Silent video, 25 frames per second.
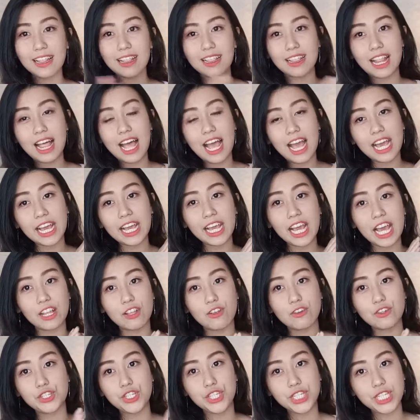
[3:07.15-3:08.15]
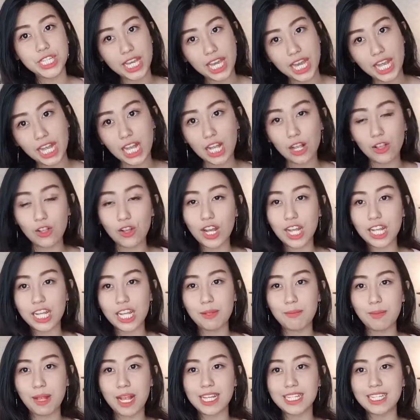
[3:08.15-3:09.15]
like, atau share kalau
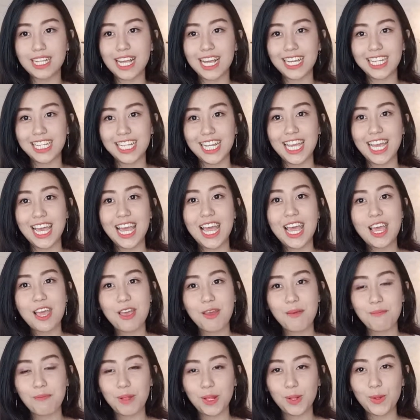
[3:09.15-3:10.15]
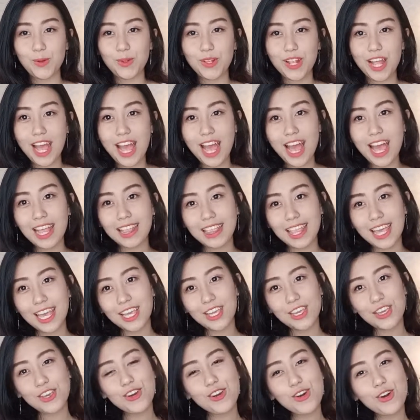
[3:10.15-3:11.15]
kalian merasa ini berguna.
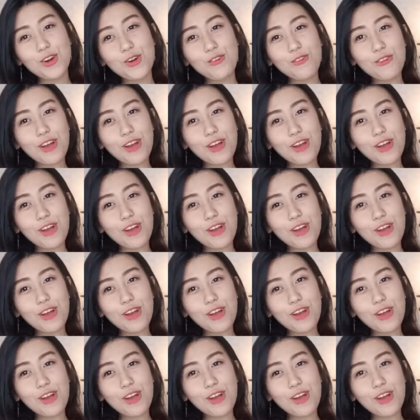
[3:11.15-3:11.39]
Thank you.